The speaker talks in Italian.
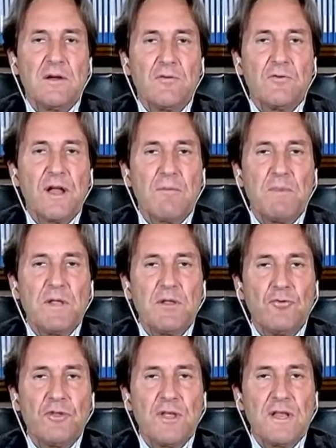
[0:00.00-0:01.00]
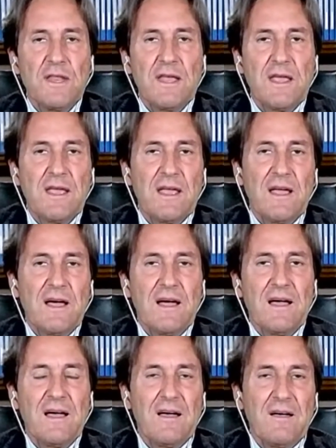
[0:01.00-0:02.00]
un'abitudine
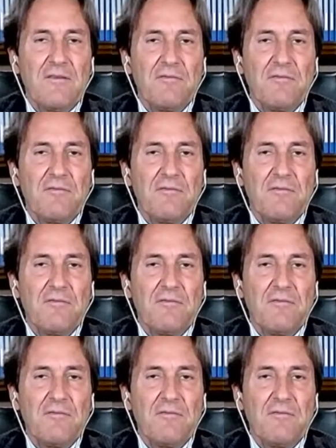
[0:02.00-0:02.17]
a